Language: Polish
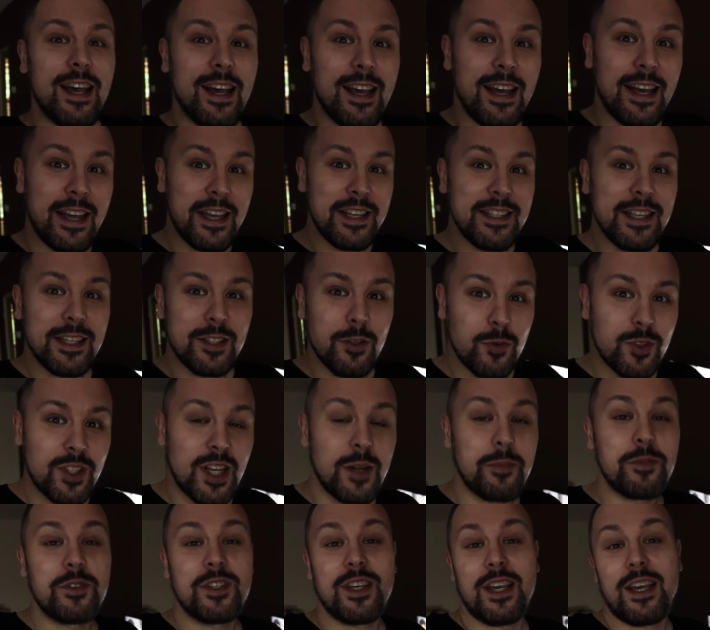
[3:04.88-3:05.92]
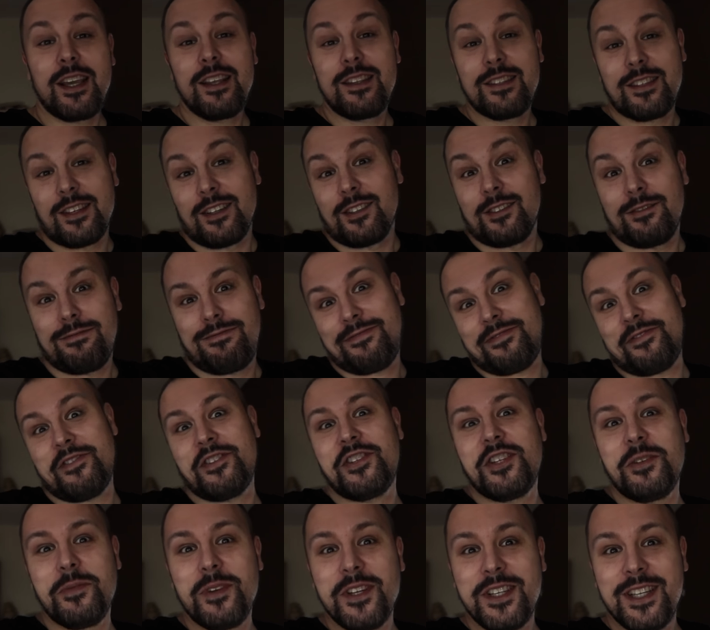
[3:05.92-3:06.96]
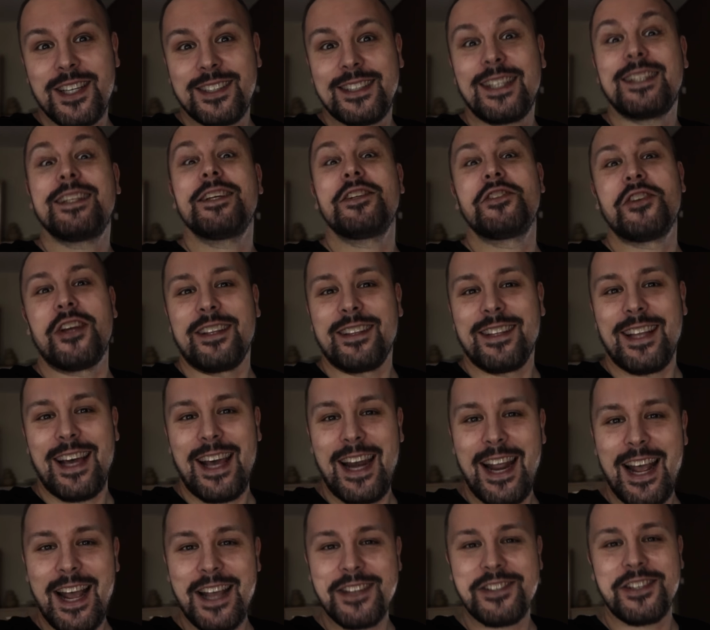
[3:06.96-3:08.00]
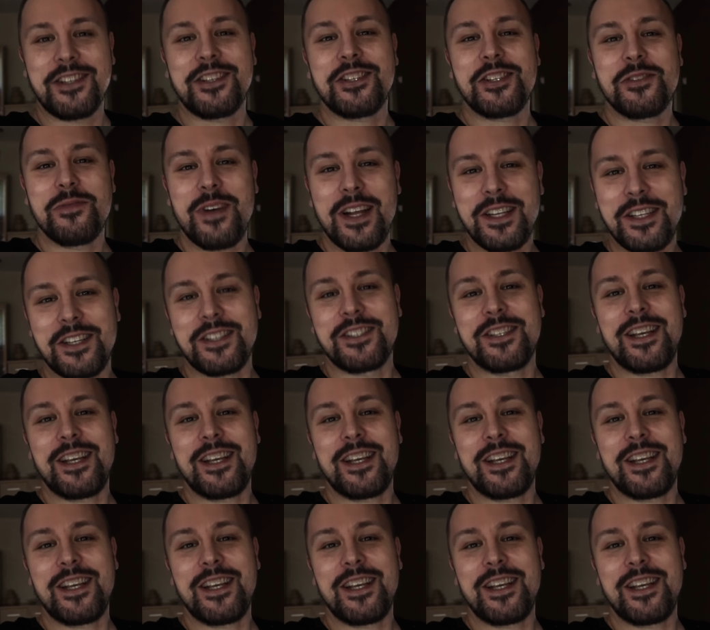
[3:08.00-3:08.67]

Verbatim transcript: e, i za subskrypcję i co? Widzimy się za tydzień. Na razie, trzymajcie się,